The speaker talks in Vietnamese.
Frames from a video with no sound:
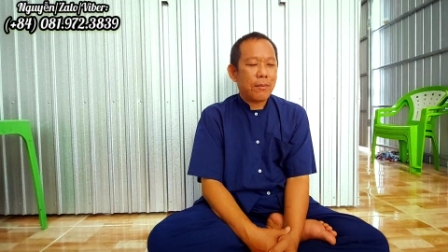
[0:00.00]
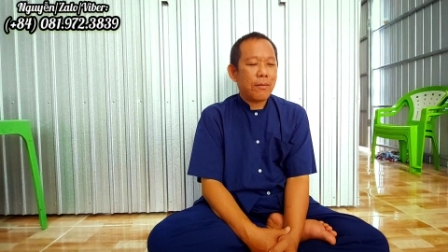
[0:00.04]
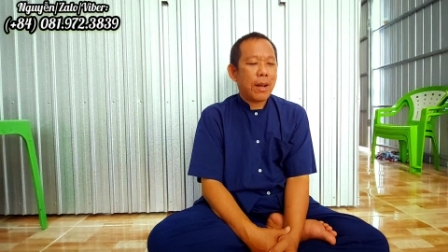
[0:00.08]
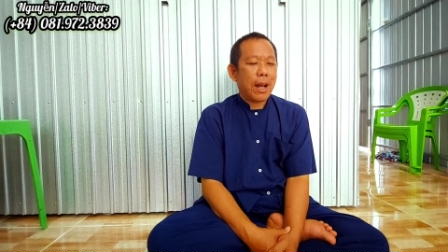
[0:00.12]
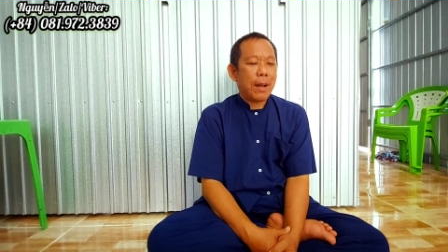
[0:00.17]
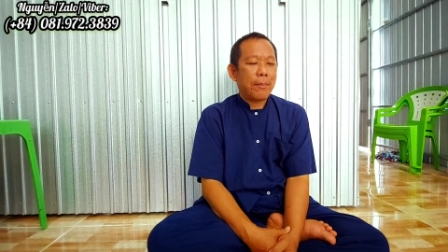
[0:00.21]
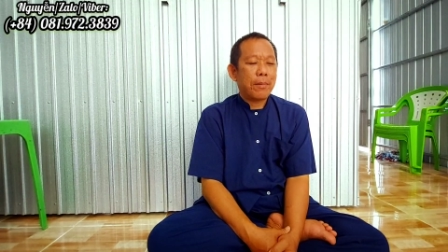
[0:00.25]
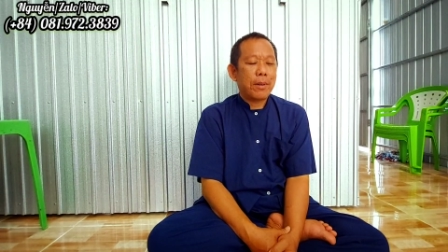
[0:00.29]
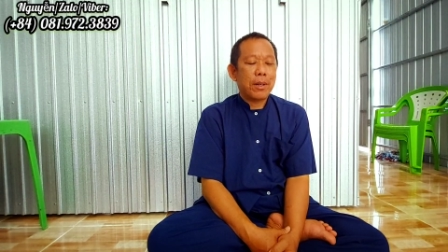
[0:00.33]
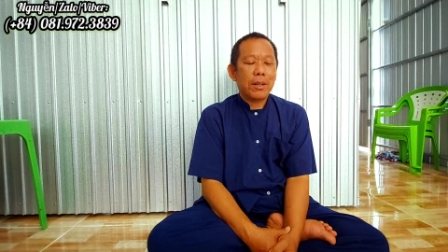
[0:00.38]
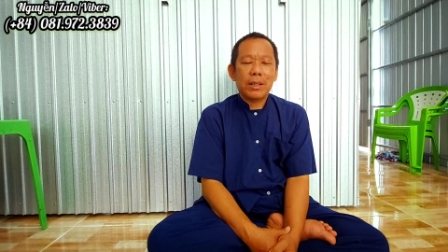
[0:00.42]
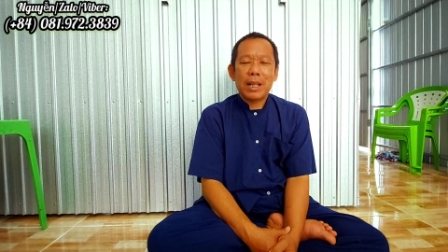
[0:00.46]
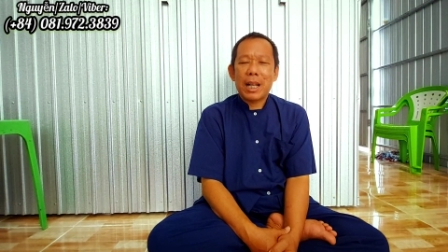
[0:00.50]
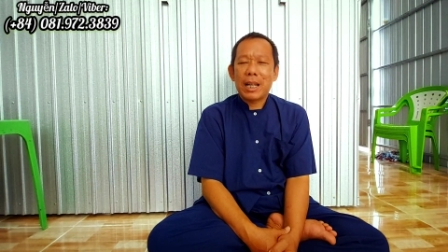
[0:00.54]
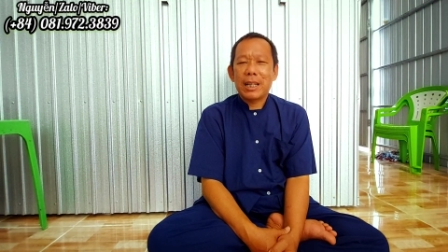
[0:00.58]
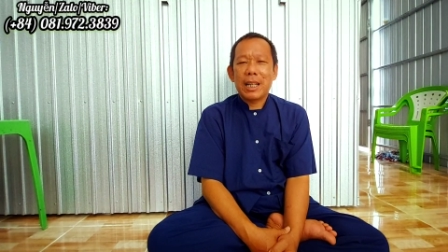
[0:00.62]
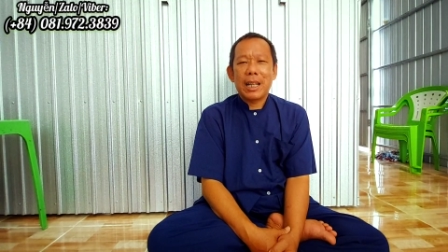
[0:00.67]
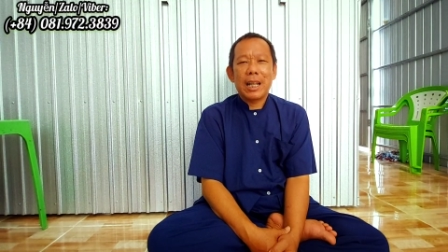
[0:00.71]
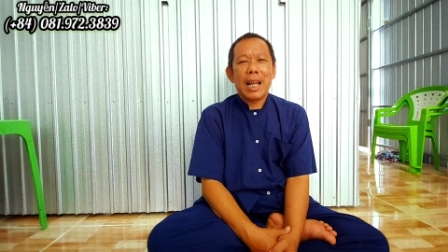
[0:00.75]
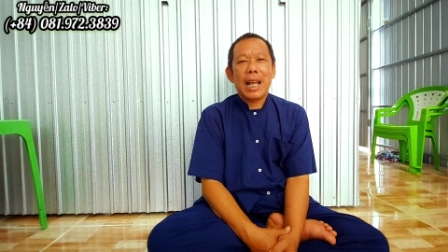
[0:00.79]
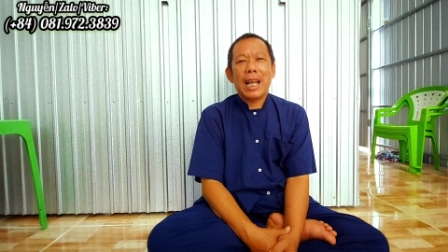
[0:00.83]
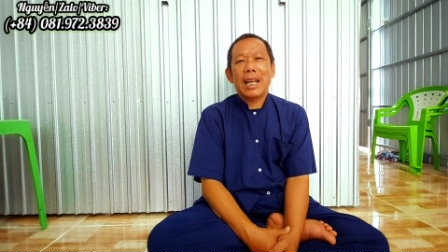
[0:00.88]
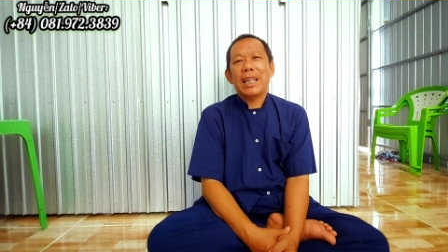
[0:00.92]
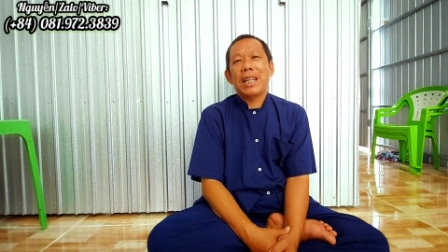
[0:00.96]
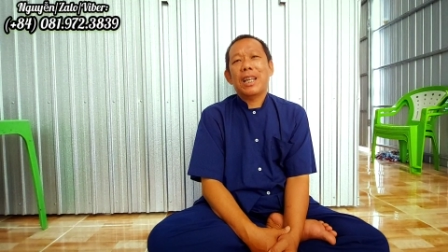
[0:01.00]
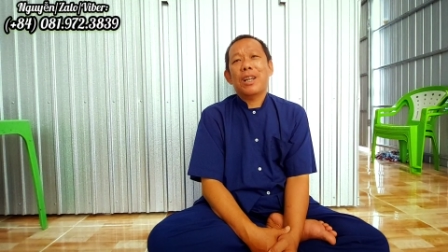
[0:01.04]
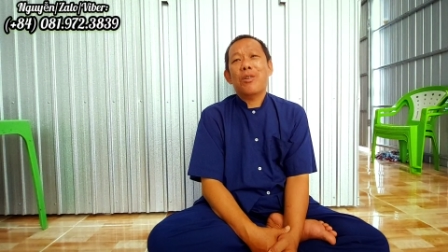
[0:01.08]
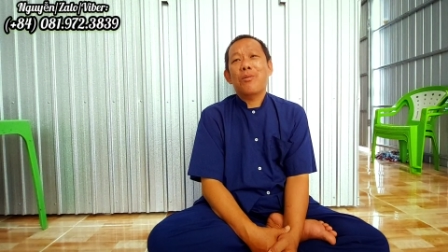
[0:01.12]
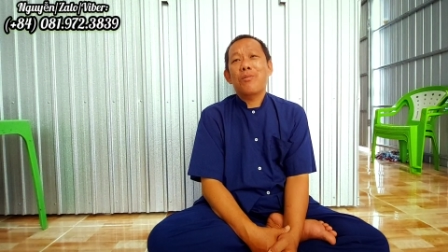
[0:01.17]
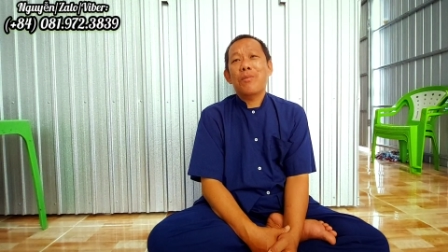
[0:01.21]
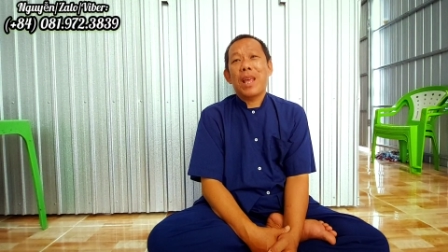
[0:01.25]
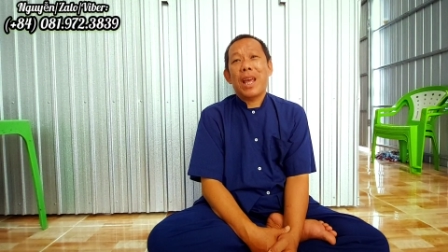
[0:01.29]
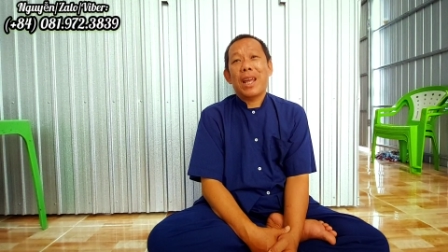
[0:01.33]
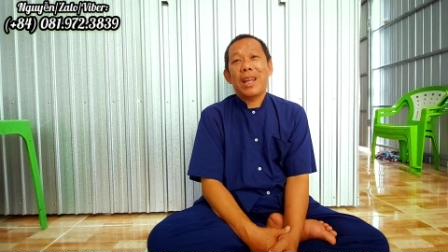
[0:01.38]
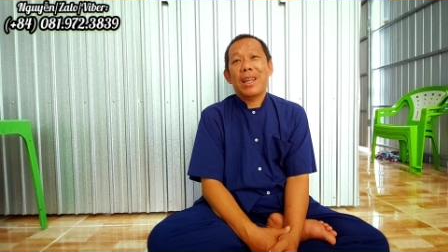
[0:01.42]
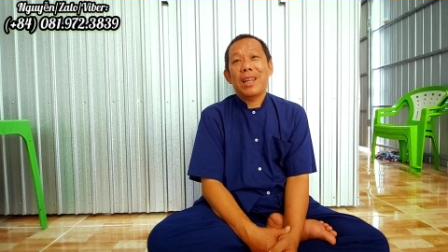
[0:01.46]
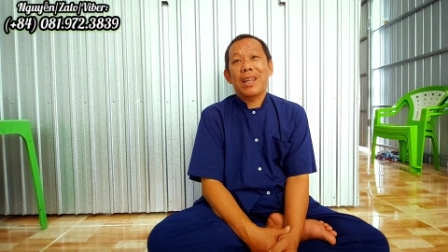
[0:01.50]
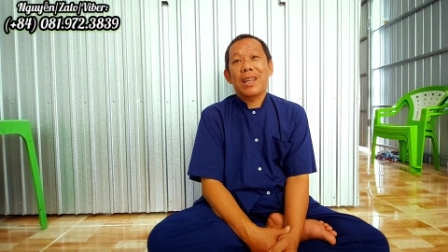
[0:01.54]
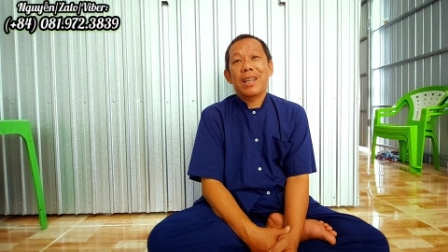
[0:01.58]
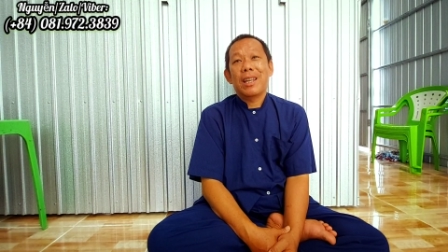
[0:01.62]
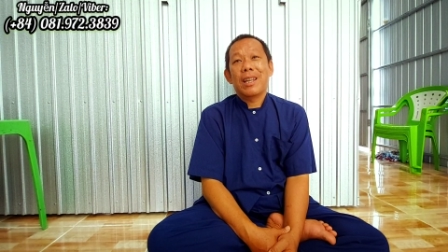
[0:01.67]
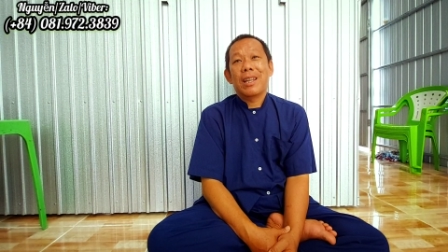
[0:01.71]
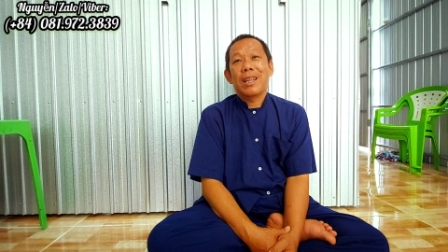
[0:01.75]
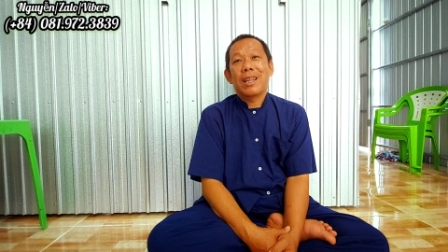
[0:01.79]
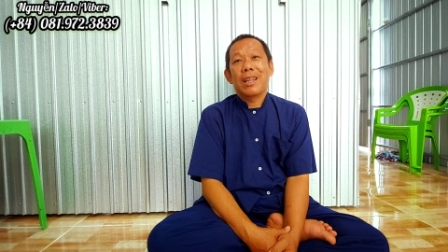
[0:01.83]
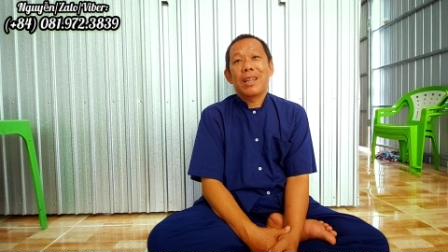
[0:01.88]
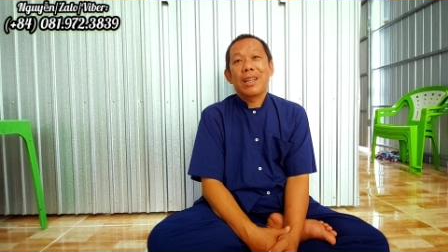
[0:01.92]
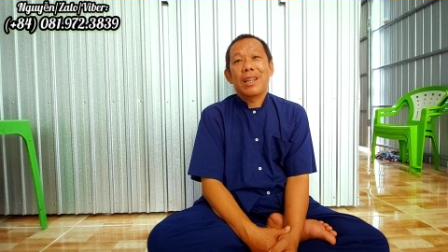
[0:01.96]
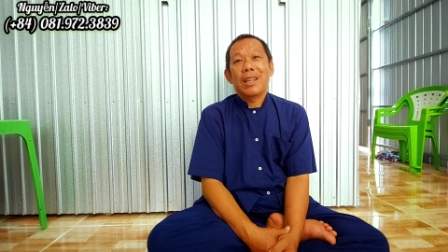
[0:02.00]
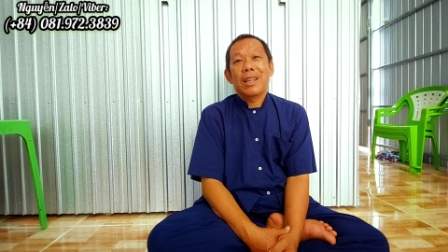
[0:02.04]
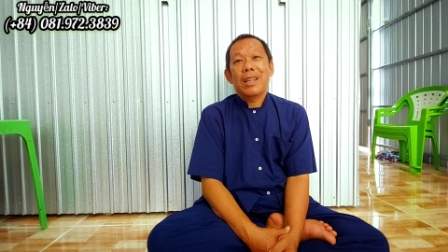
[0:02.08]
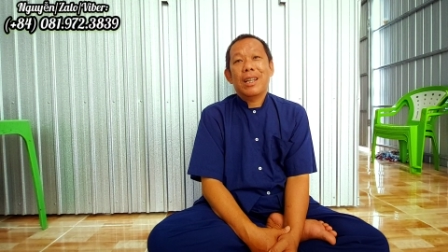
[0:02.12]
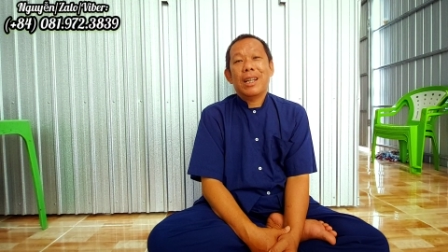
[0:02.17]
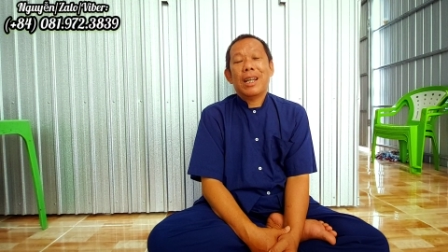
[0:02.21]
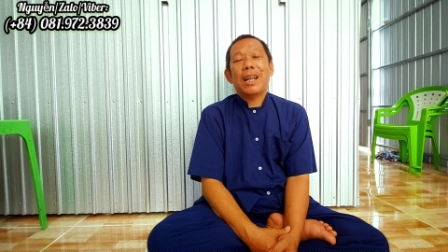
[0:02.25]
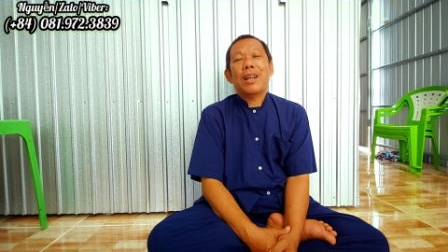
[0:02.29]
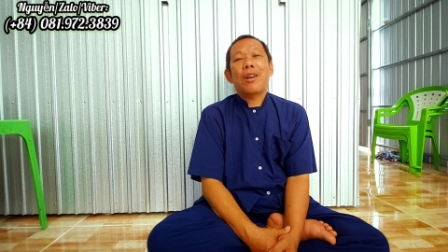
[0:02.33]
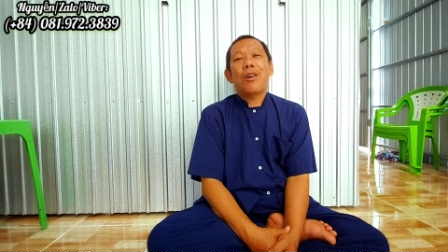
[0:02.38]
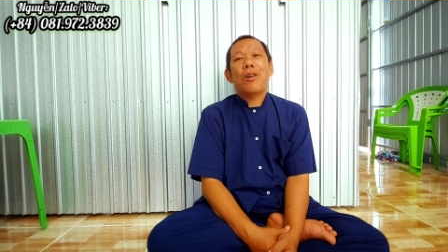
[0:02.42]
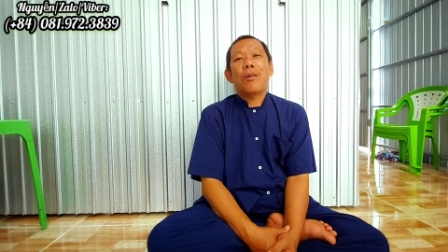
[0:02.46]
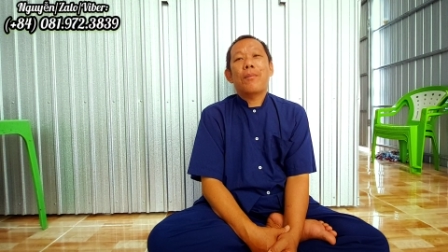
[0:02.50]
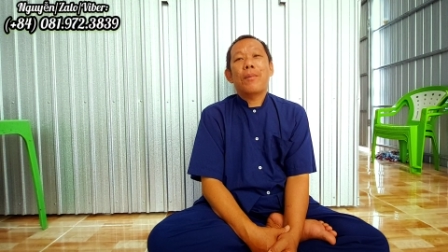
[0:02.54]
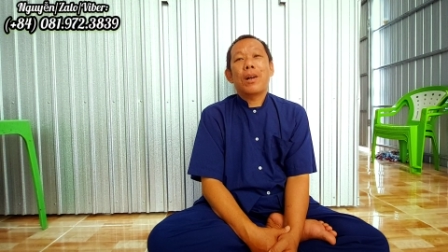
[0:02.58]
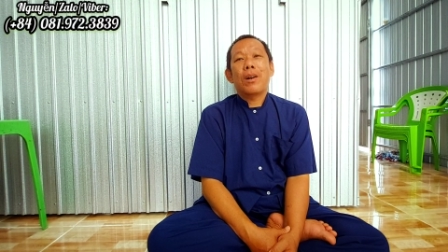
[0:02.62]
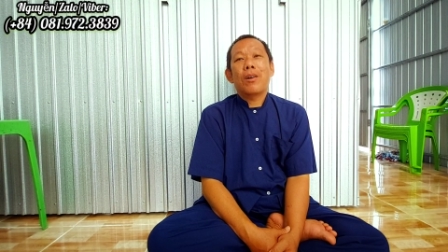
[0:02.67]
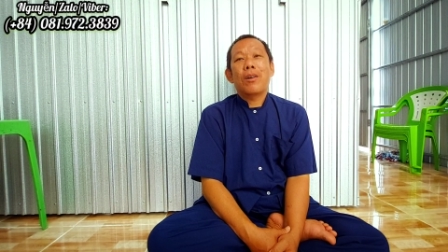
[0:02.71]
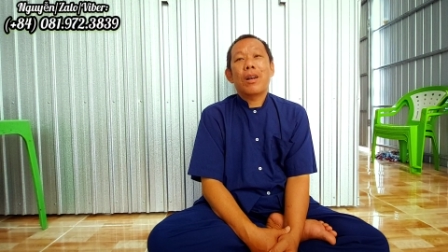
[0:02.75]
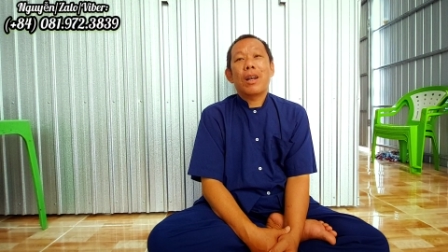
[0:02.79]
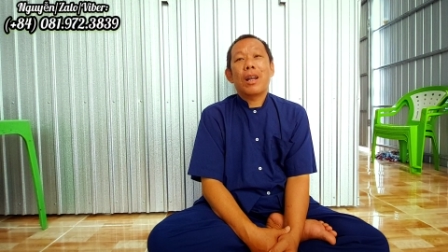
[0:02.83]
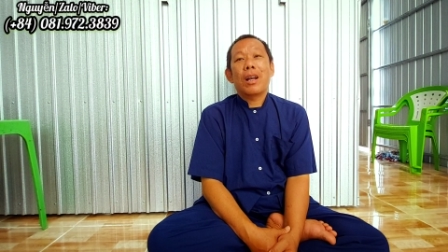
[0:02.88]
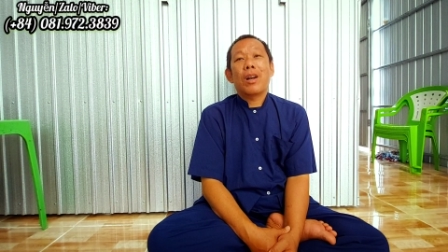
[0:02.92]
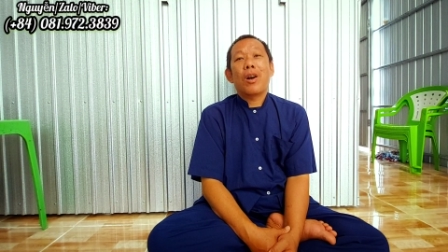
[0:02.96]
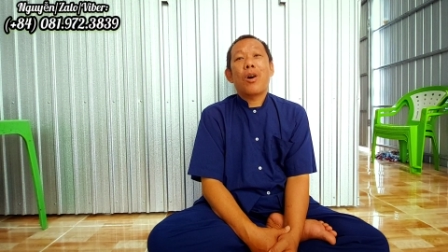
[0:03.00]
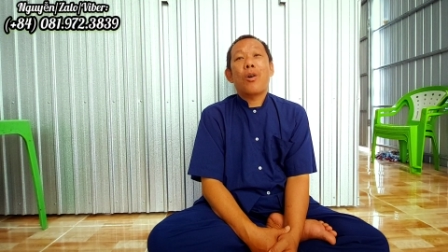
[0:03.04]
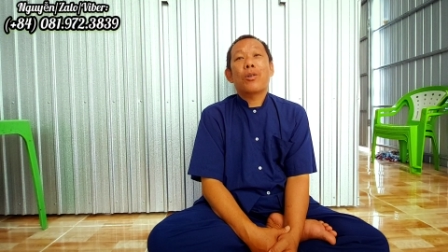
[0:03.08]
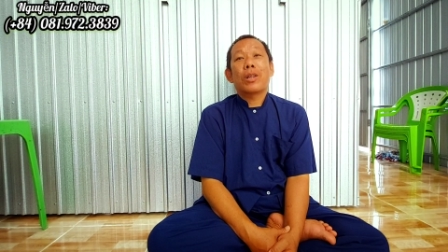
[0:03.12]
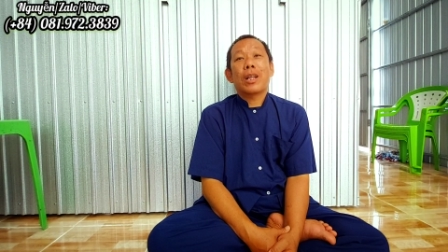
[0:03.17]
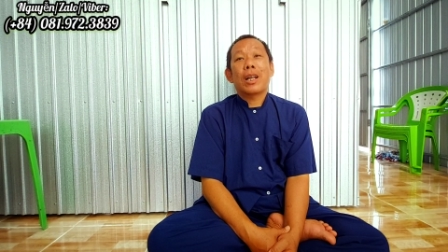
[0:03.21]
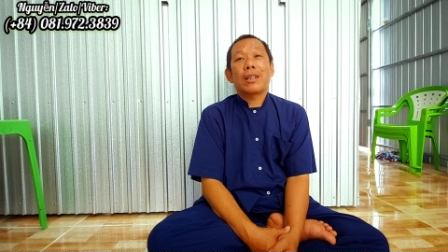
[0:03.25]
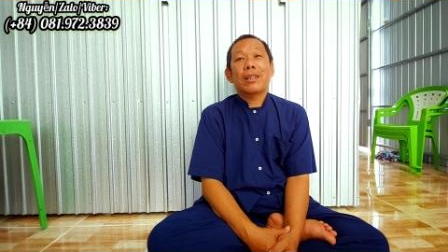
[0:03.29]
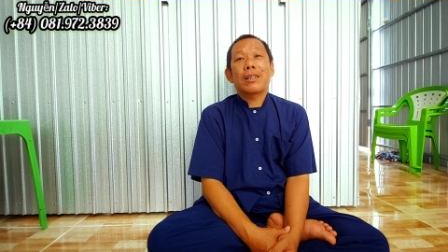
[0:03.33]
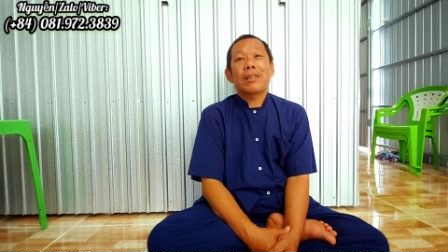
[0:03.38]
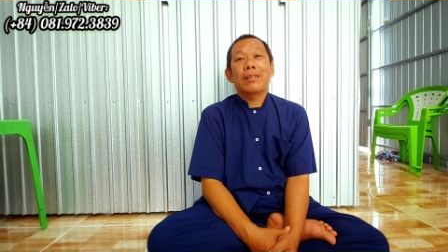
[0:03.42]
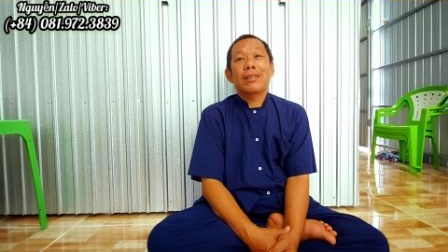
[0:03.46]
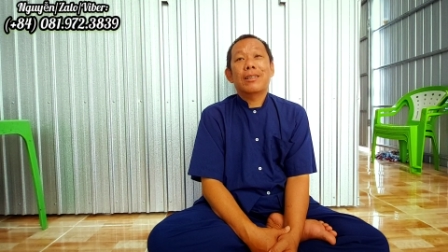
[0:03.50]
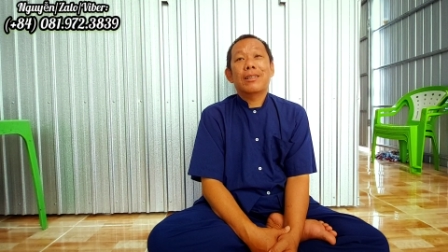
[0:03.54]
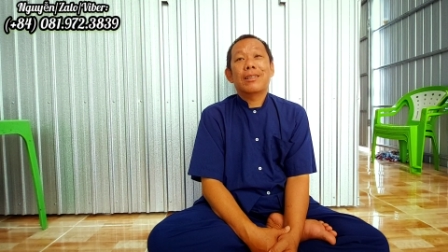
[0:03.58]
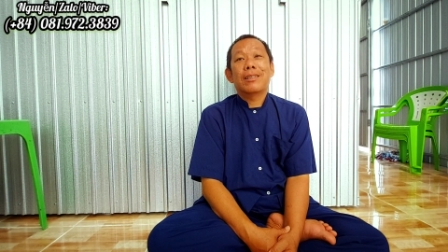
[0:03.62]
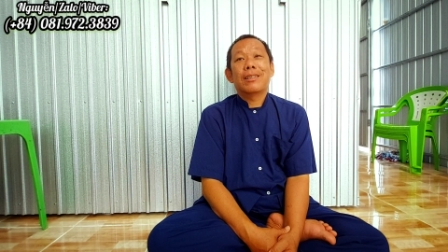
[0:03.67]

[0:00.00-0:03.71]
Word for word: pháp được thanh thiện ác gì cũng vậy cái đó mới gọi là ngộ thật tướng